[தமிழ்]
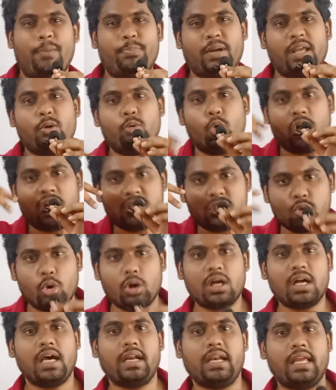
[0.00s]
அப்படியே உடஞ்சி
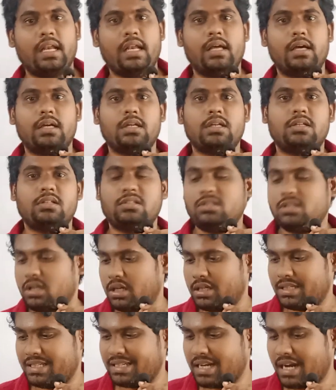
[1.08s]
உட்காடுறீங்கல்ல
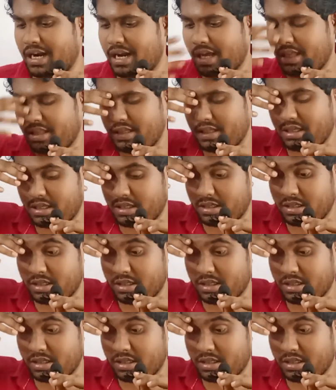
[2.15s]
சார் என்னடா இது